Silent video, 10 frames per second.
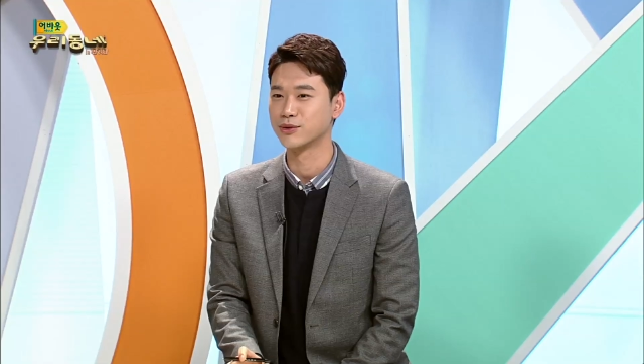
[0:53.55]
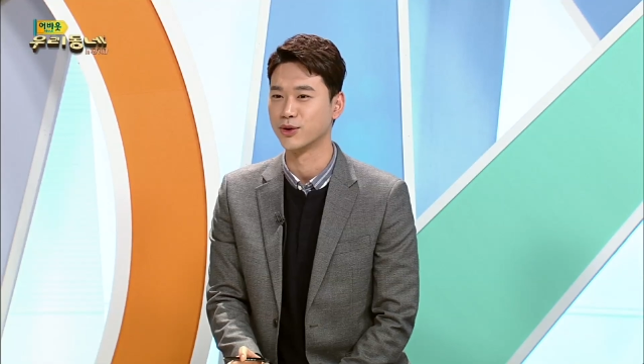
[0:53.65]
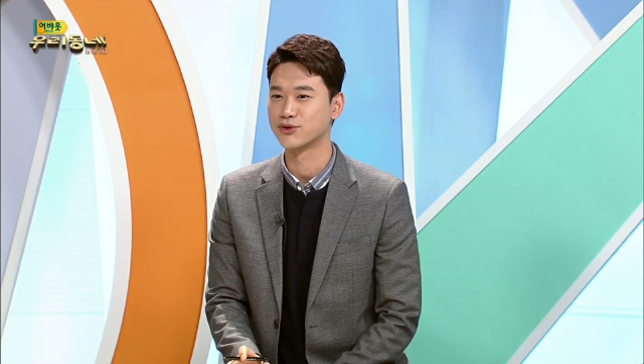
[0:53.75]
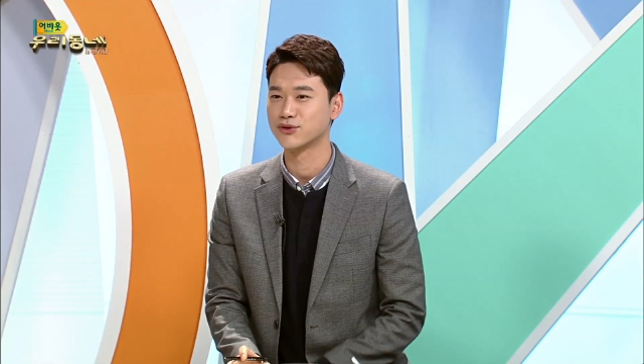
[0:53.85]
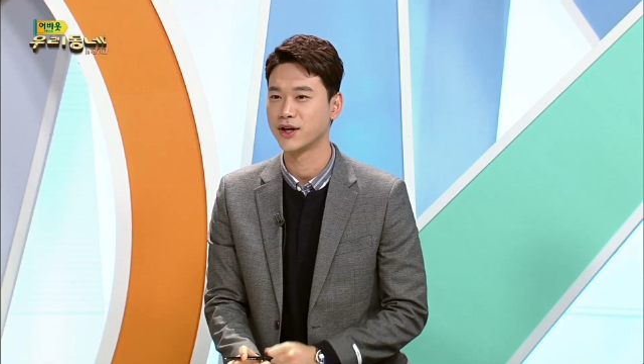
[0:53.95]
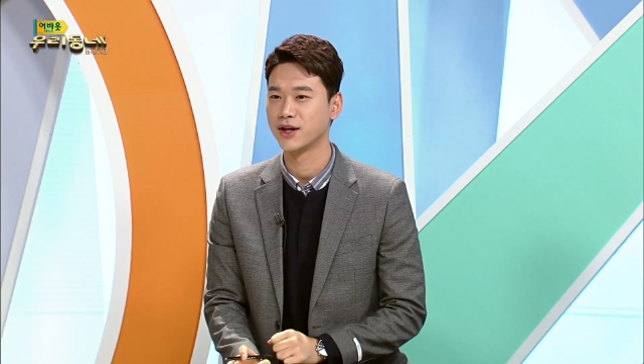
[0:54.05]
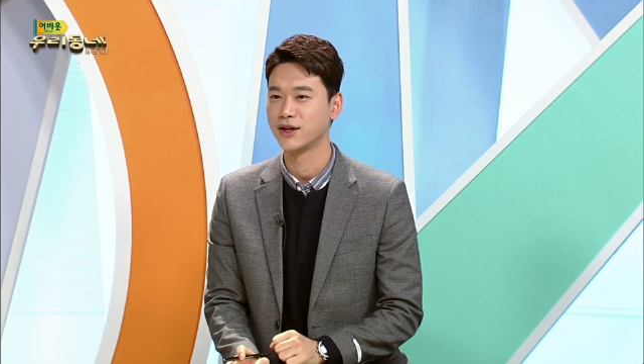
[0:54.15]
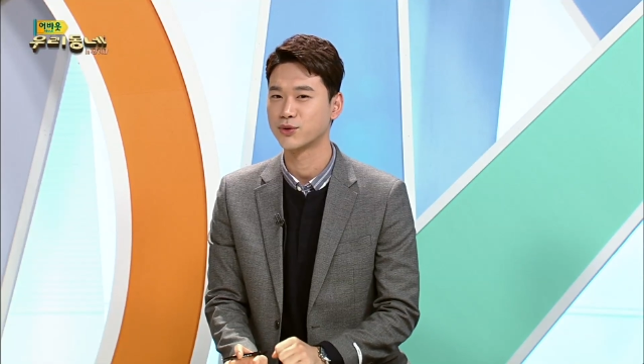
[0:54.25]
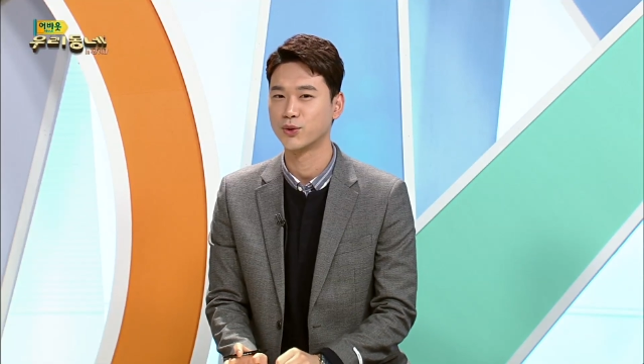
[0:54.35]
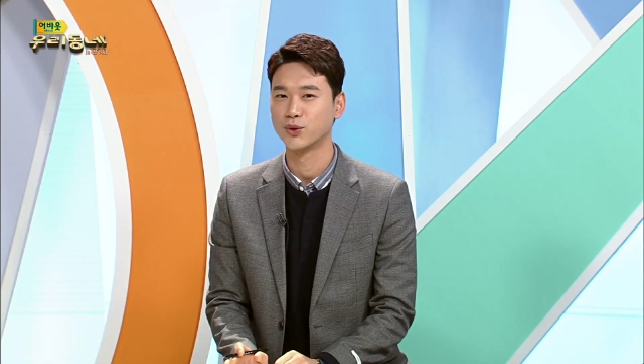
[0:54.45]

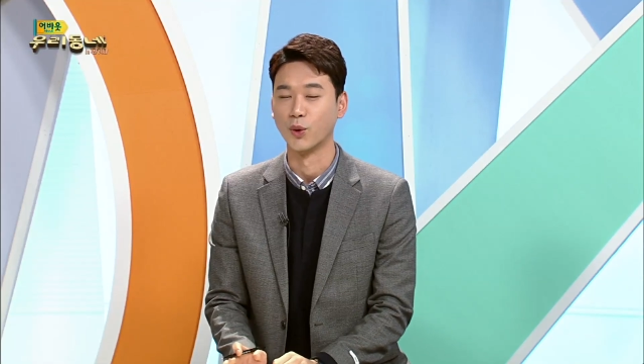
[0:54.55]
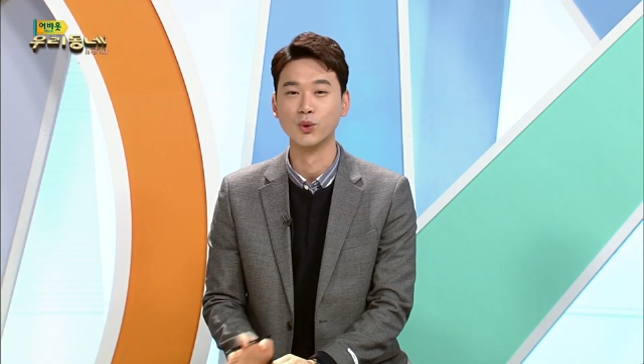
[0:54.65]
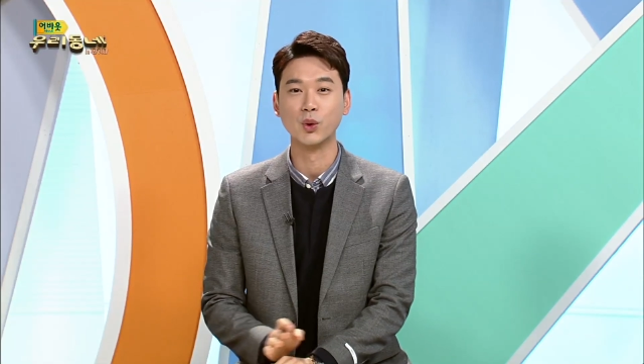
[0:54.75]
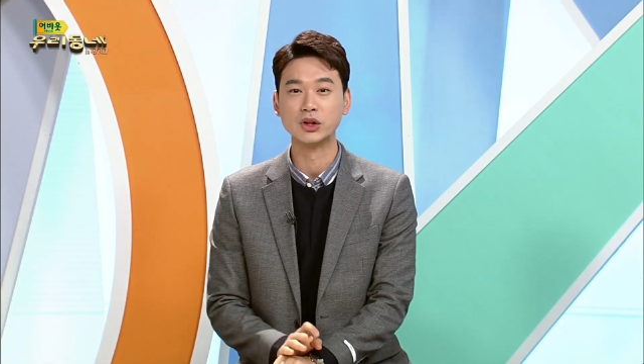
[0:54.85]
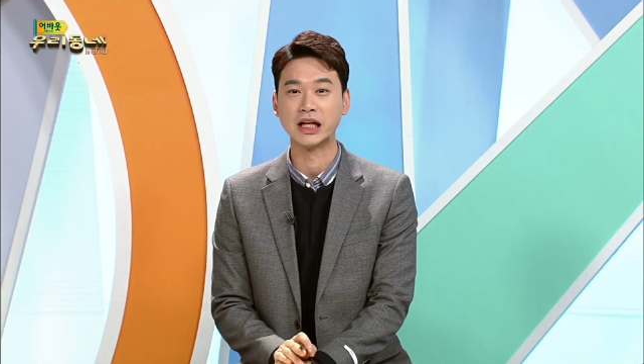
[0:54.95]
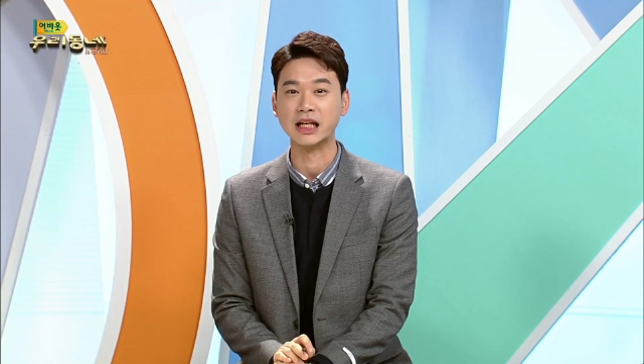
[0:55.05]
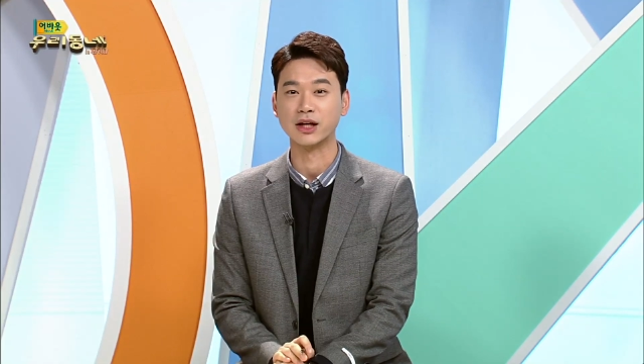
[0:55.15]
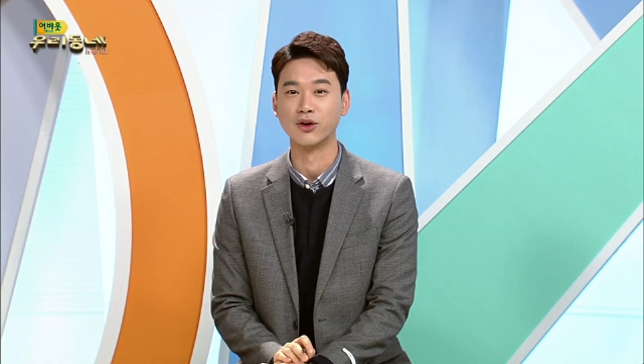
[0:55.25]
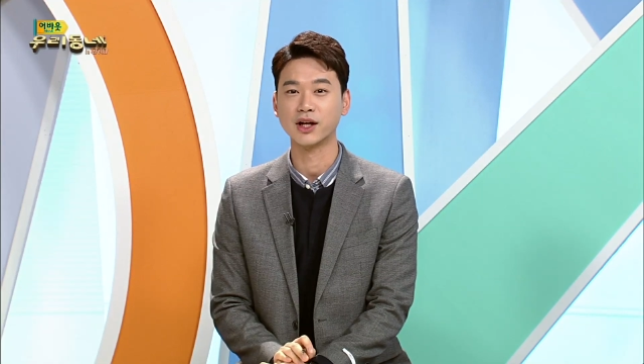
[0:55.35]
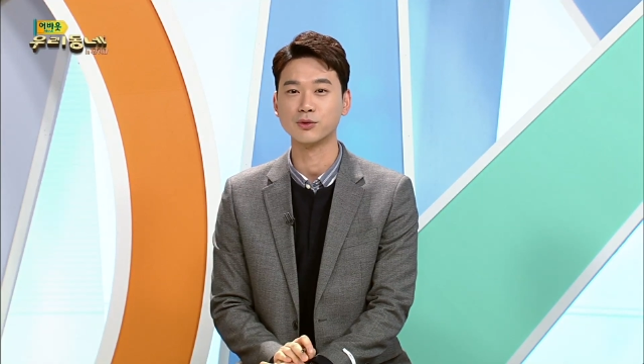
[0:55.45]
여수의 소
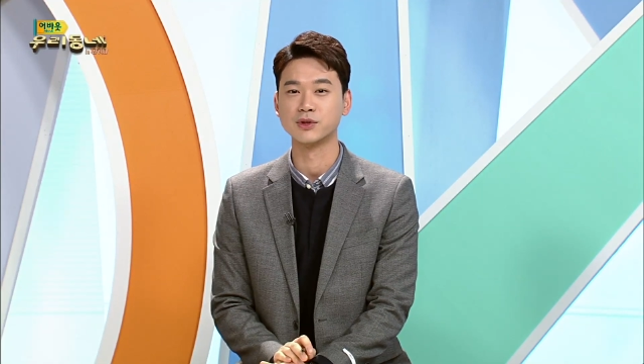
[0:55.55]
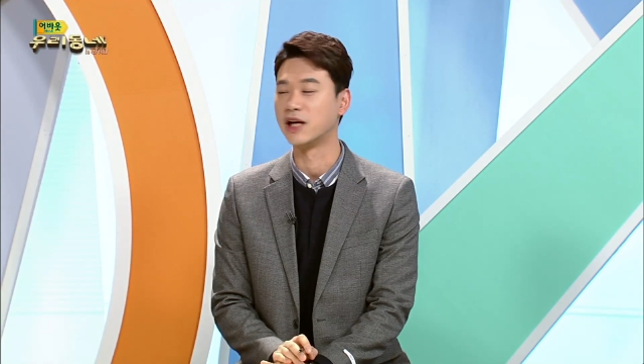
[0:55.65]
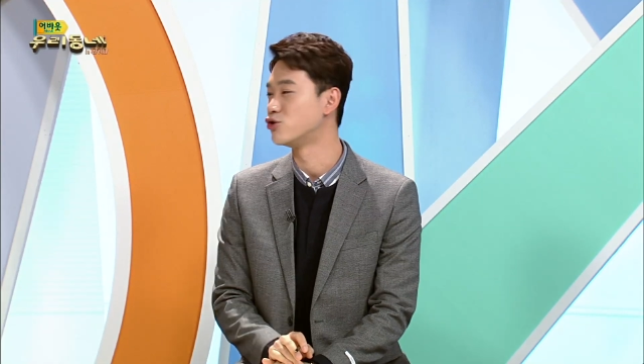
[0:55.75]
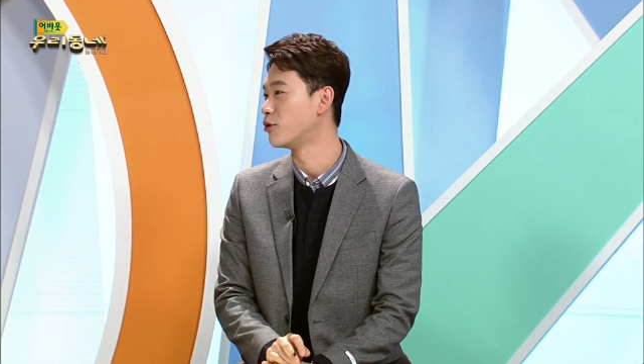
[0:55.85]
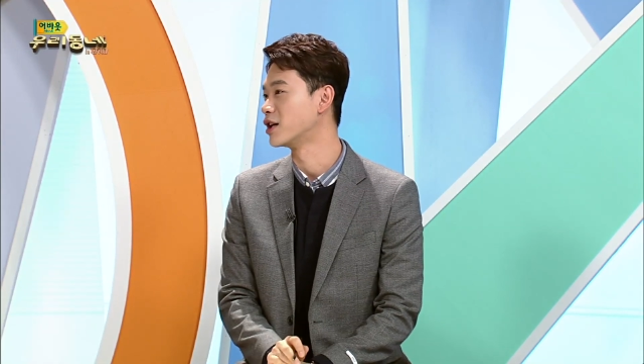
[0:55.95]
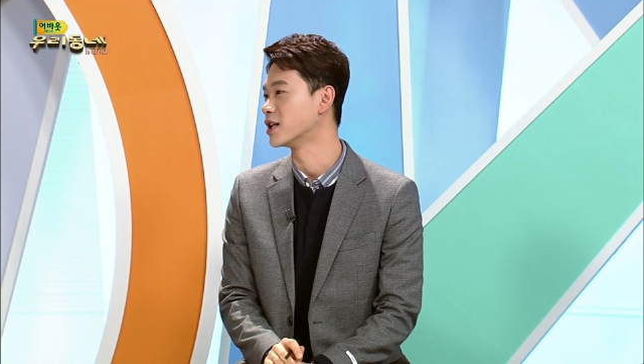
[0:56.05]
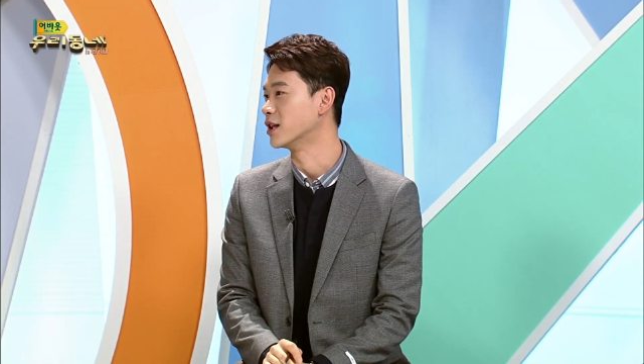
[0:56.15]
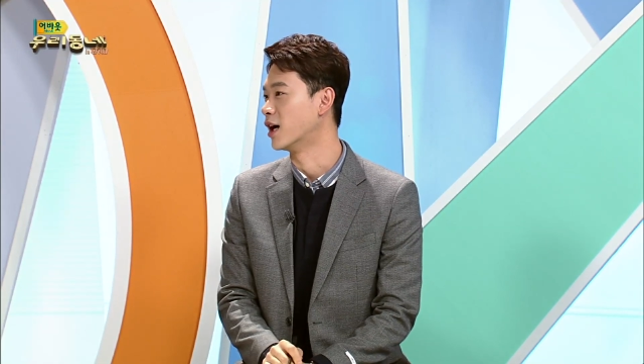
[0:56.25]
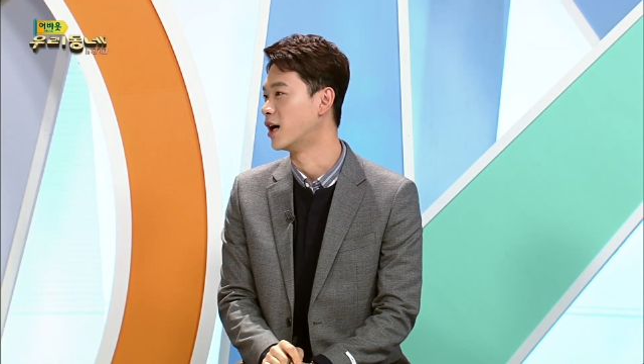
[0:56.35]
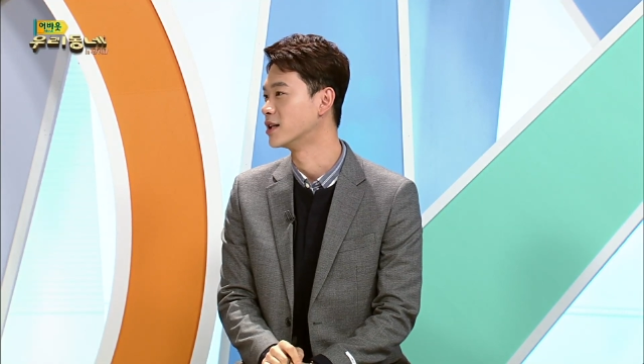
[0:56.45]
동동다리 거기가 음. 좀 제일 유명하지
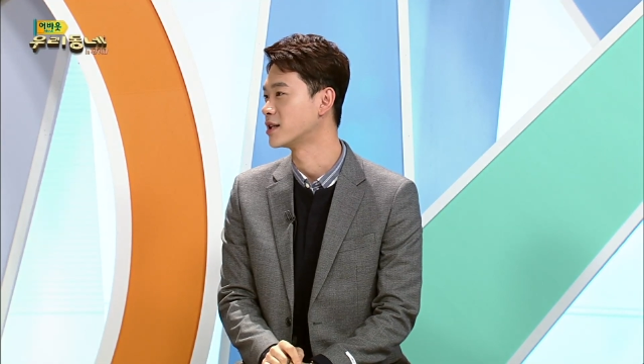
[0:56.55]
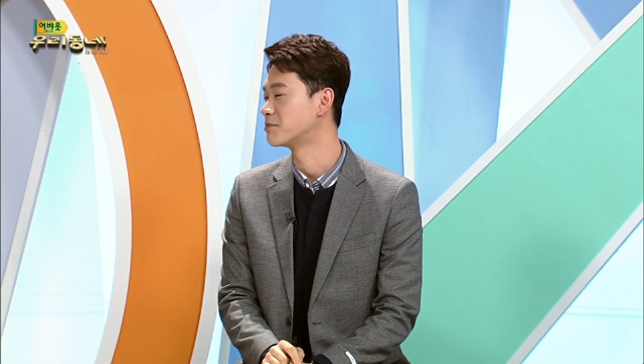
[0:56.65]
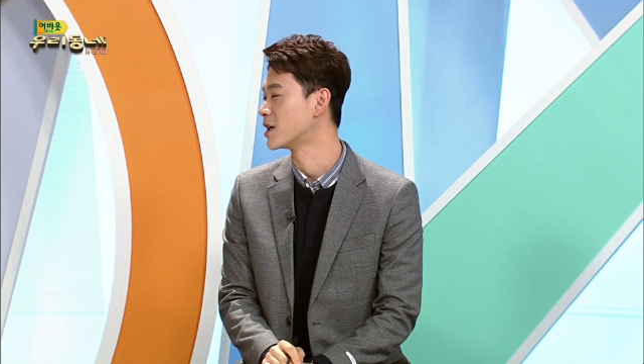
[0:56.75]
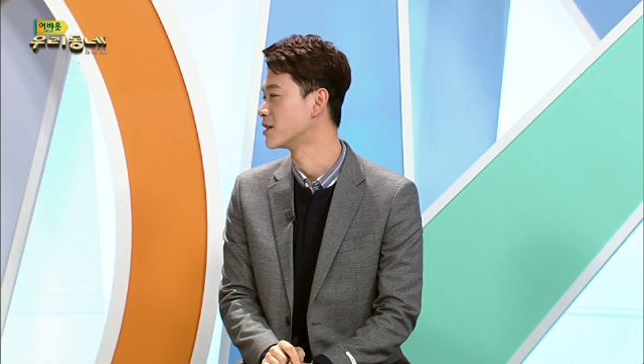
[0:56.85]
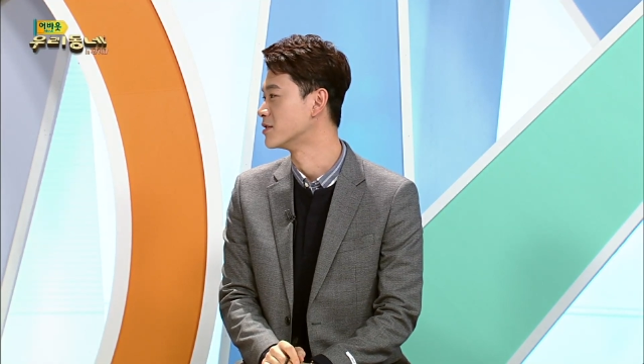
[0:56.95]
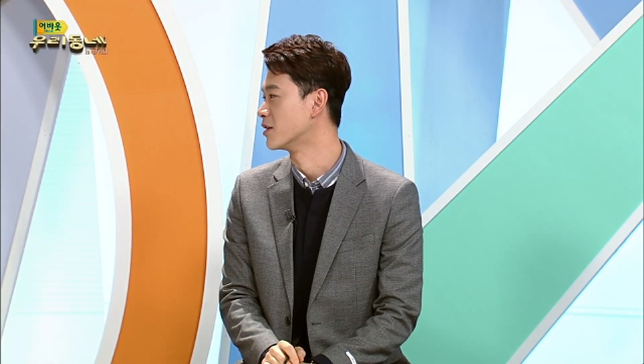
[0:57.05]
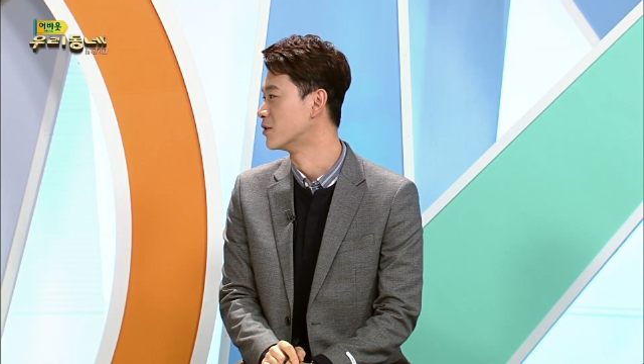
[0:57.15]
않나 아, 생각이 드네요.